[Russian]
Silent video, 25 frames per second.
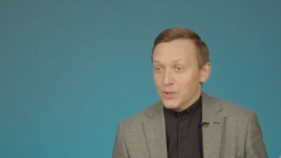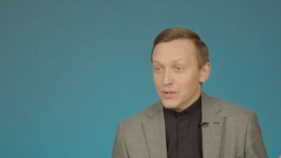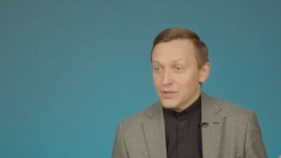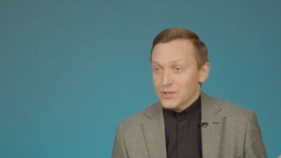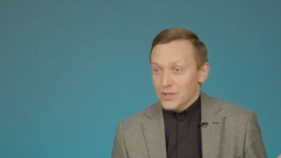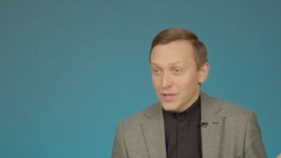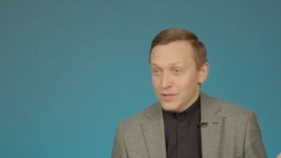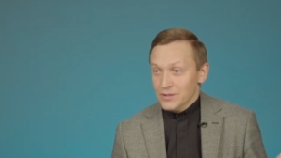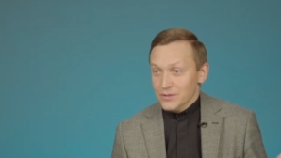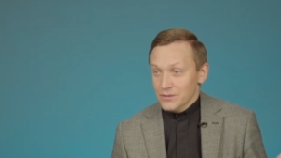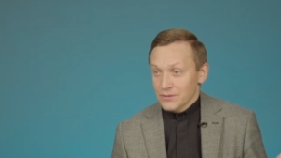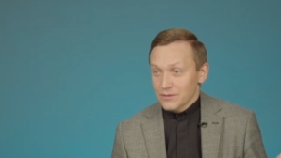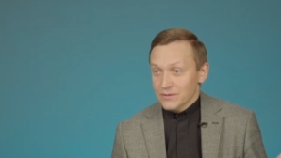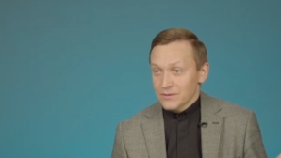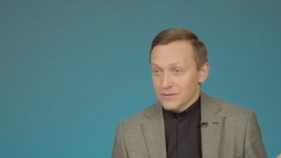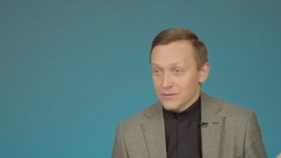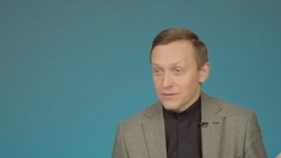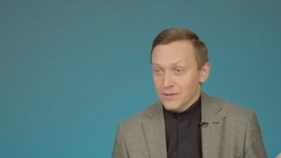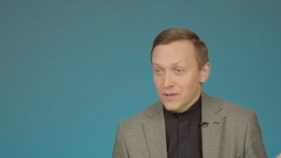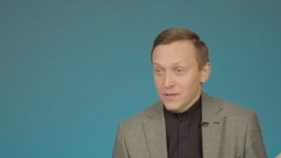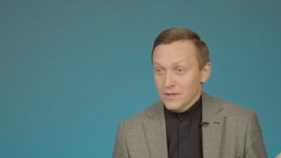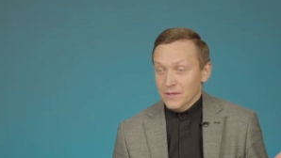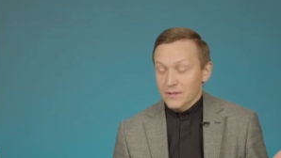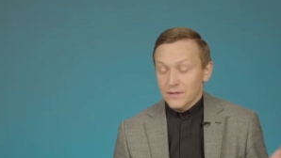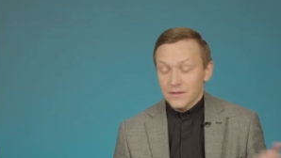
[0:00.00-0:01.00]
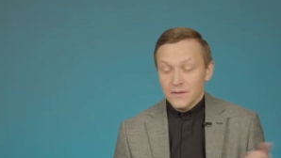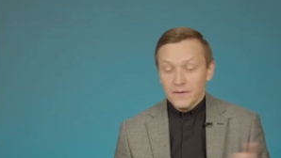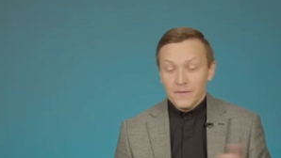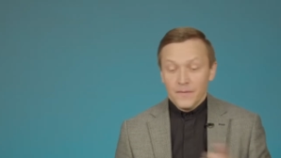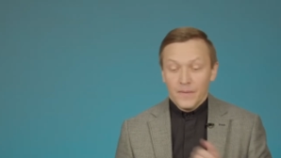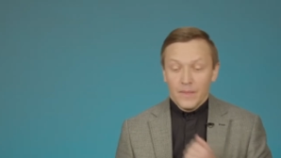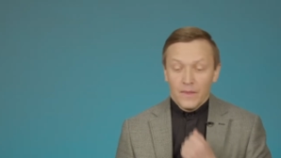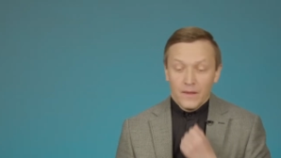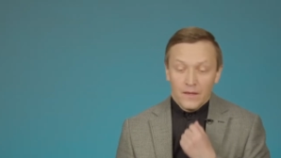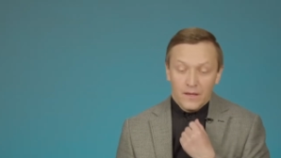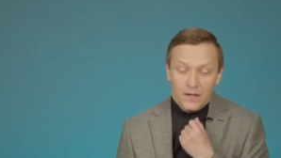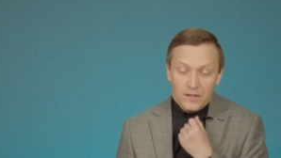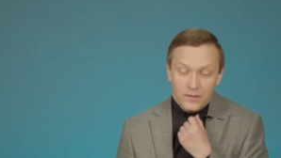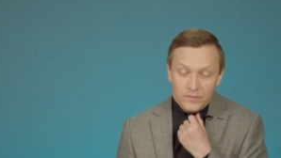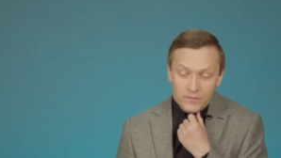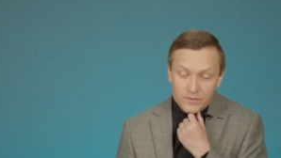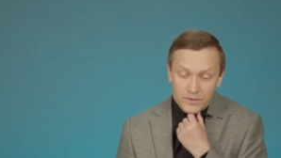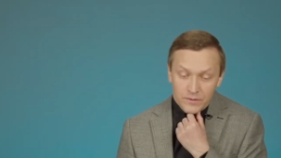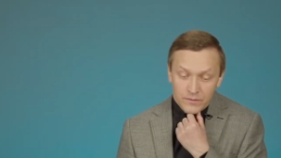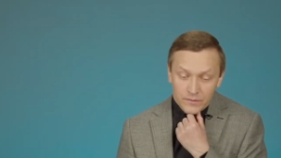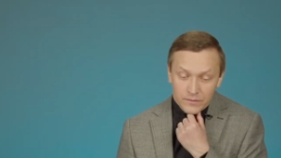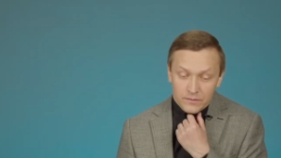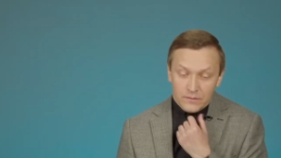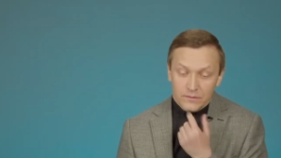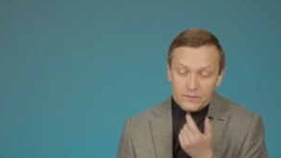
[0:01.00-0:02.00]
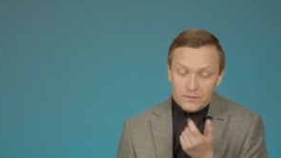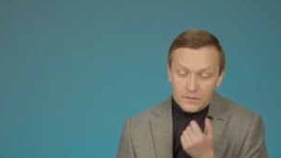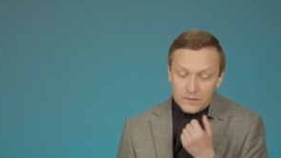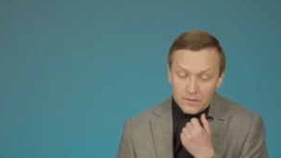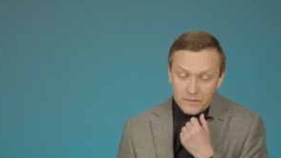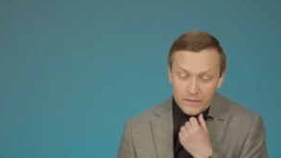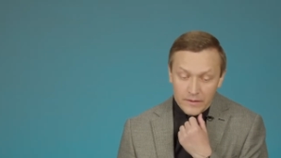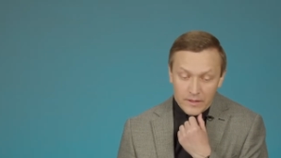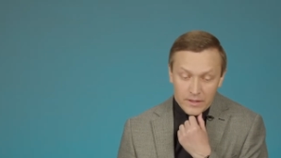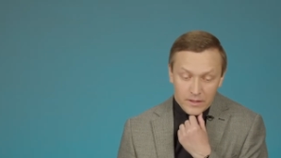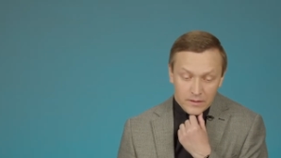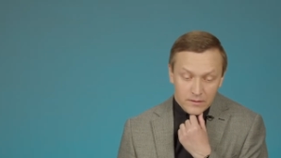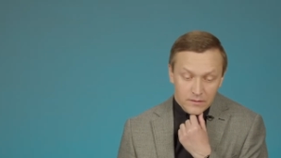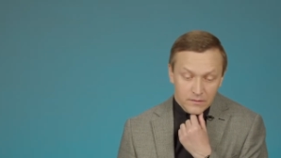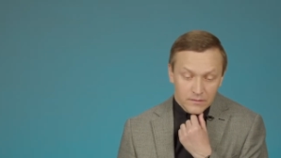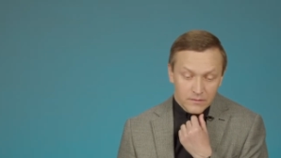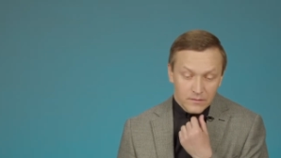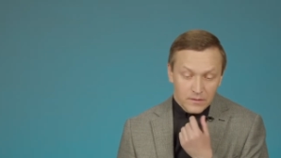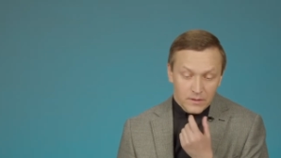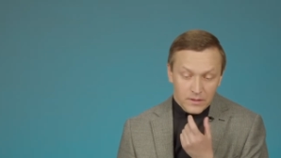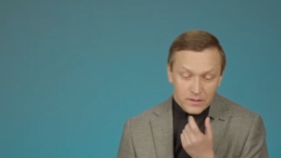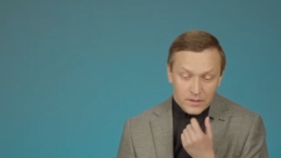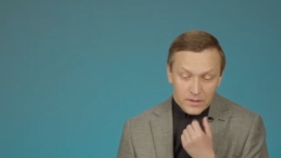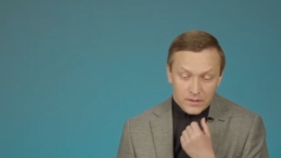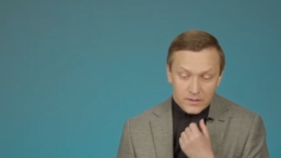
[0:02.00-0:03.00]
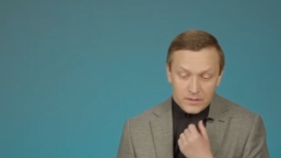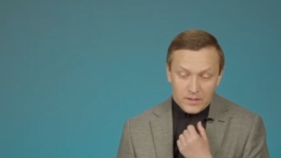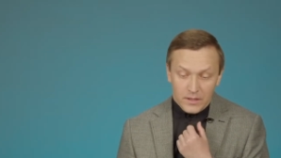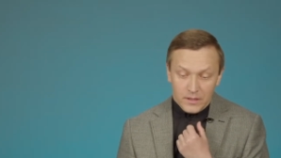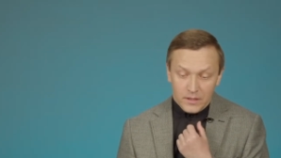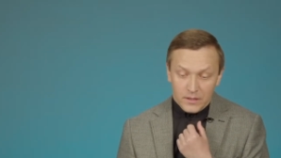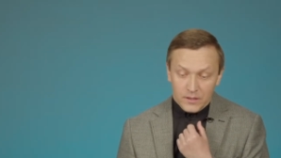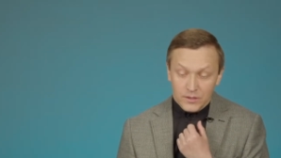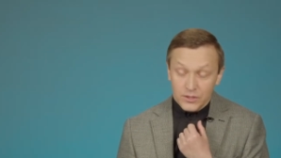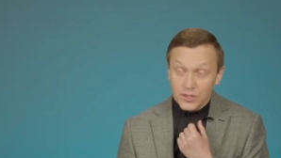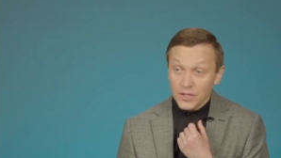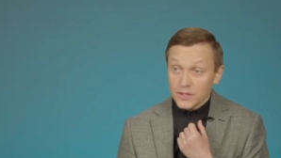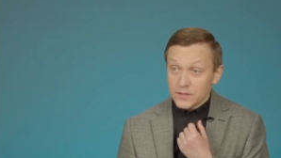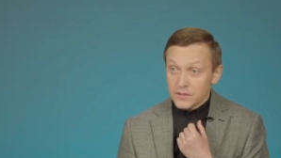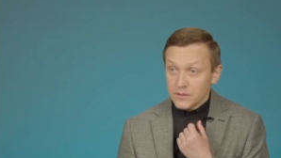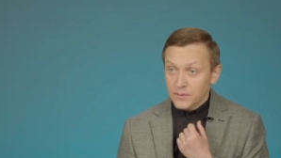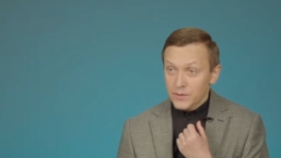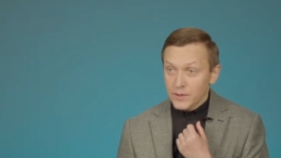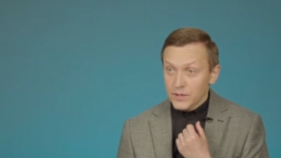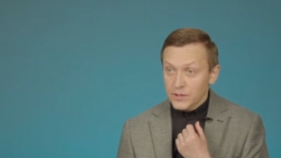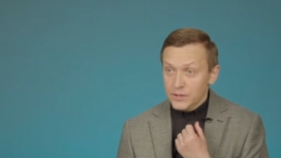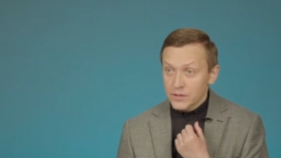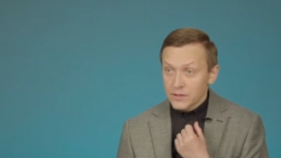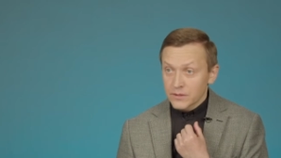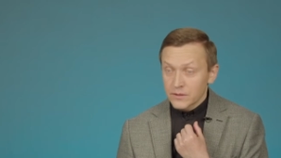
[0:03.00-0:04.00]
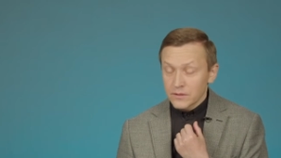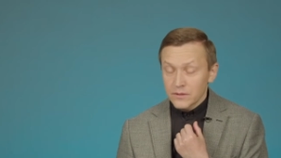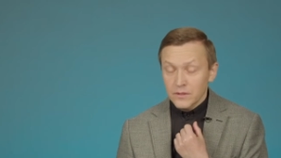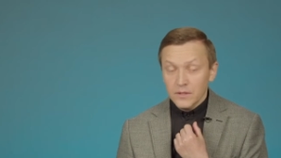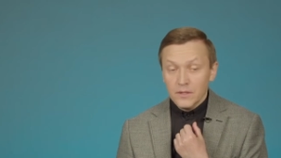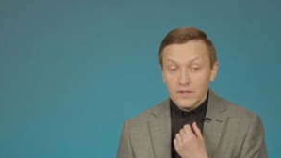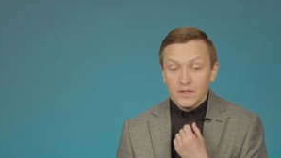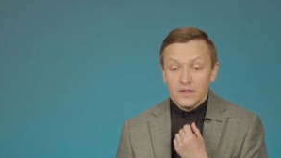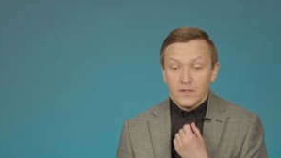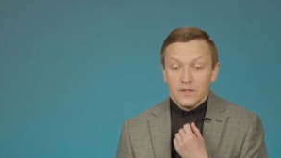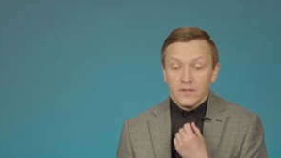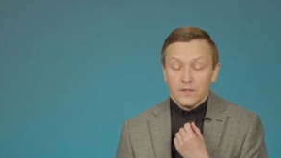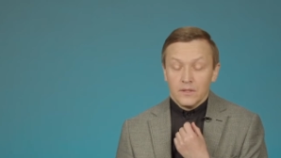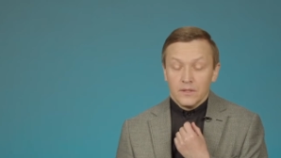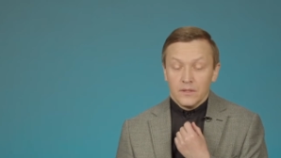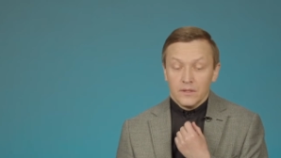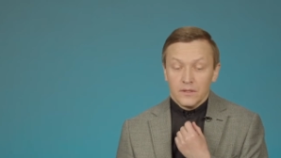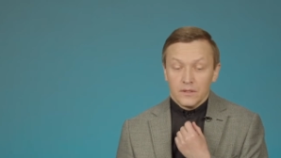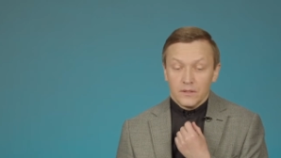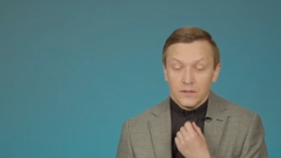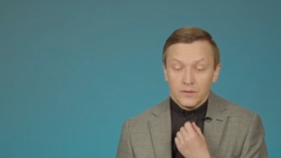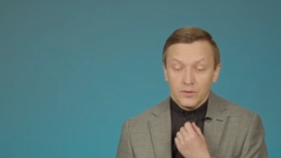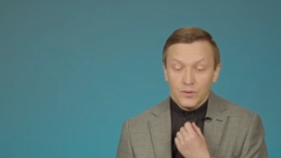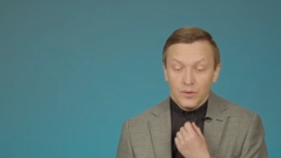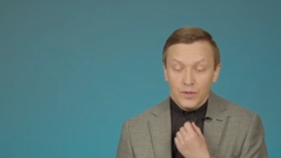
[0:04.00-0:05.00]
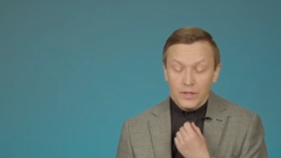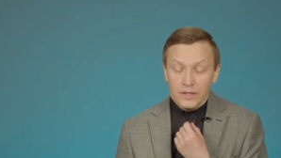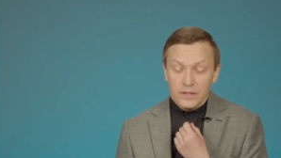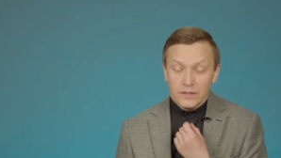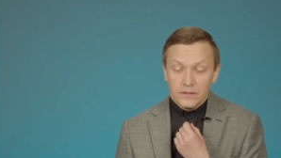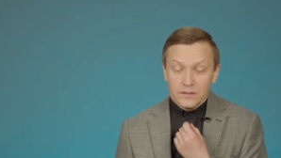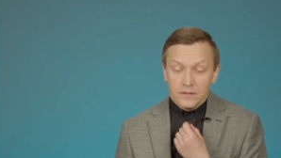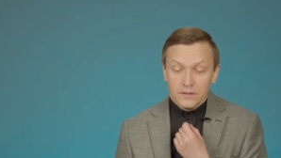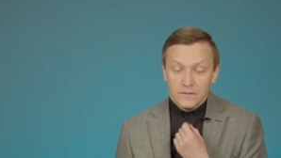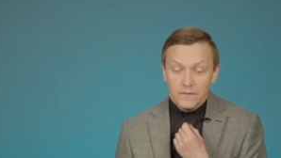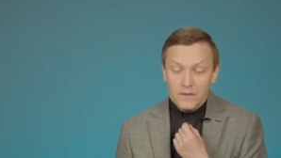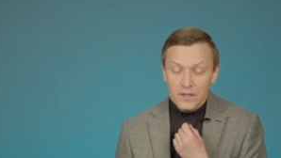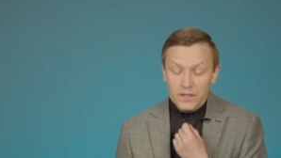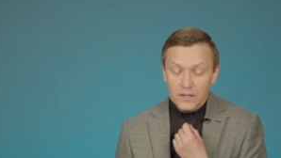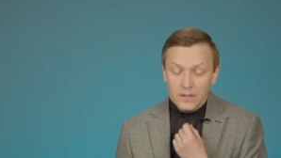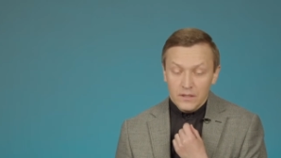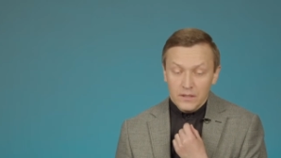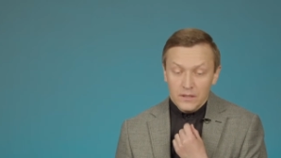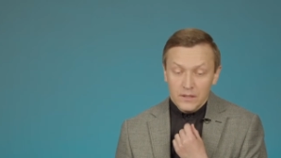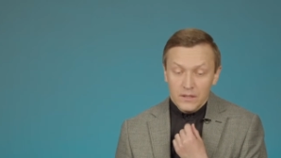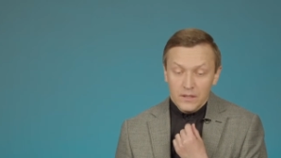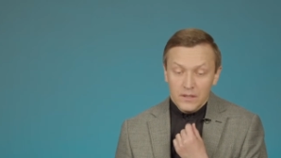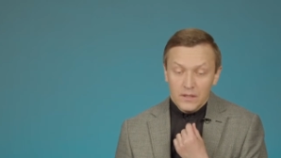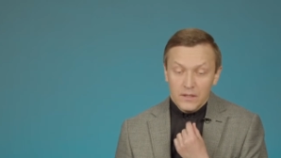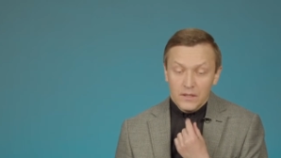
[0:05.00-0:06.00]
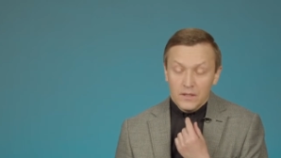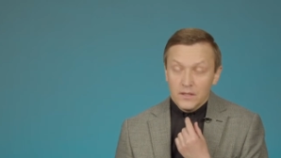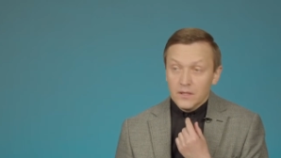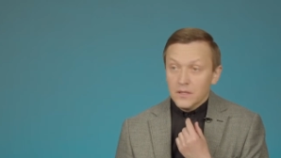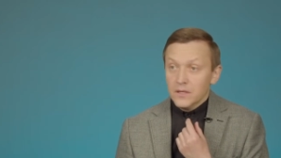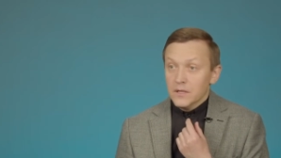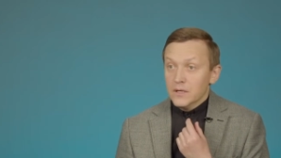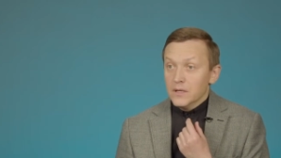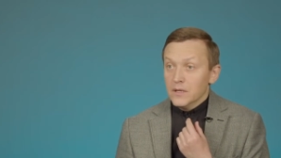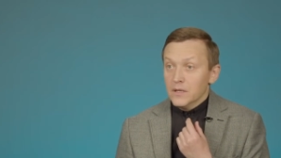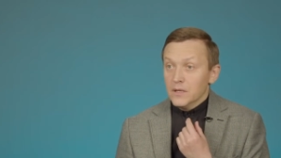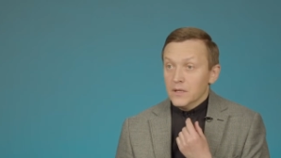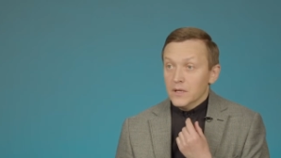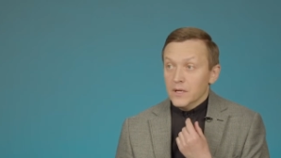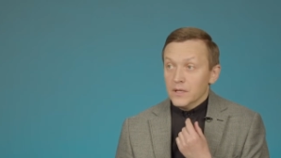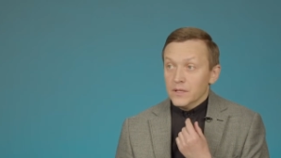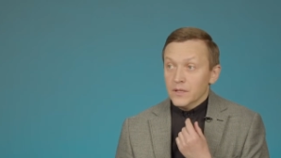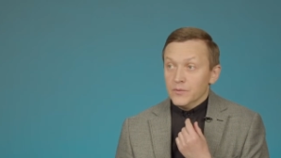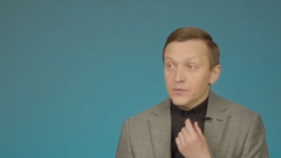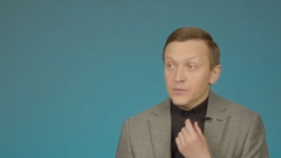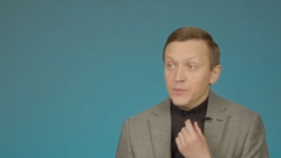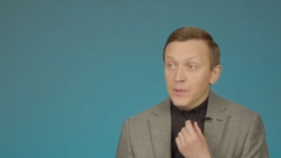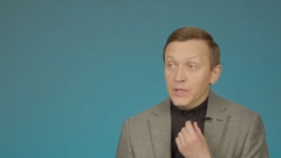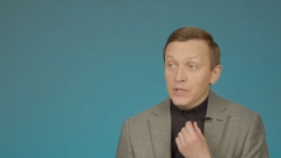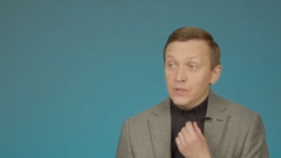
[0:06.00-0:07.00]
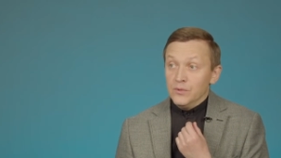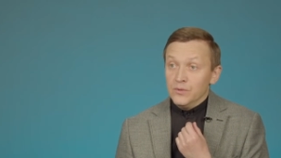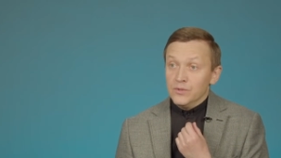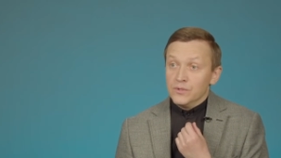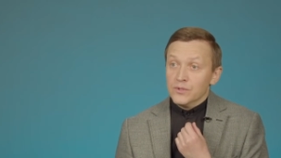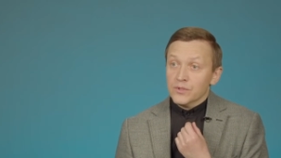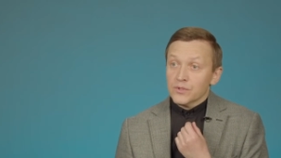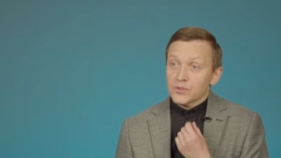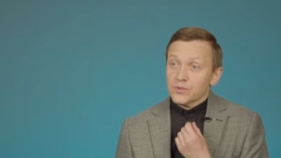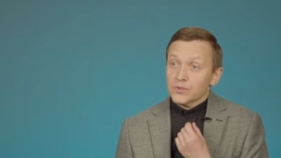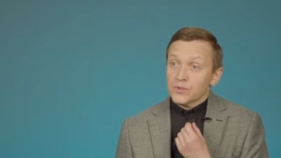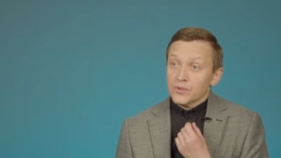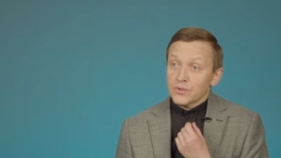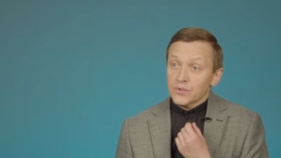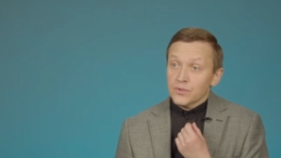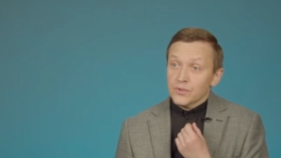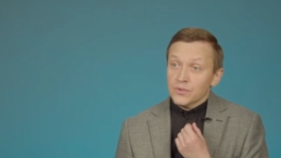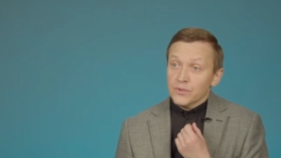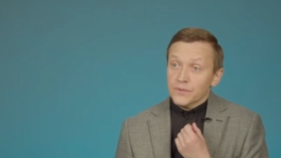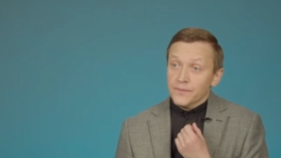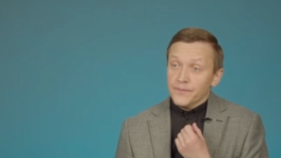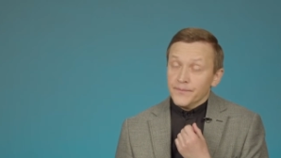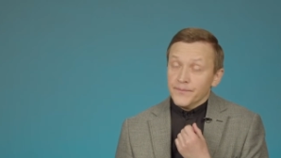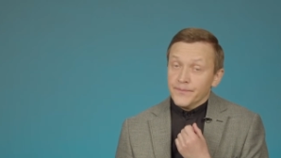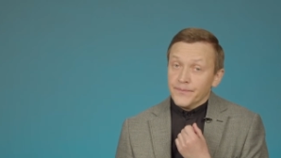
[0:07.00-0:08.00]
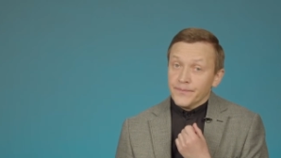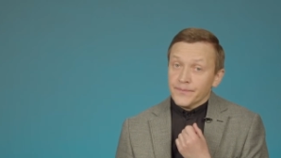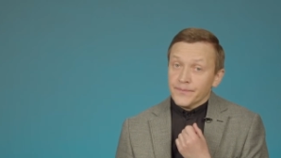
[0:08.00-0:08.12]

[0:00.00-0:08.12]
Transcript: произойдет, да? А люди говорят, одна из таких часто причин, э, которые они называли, а я вот боюсь, что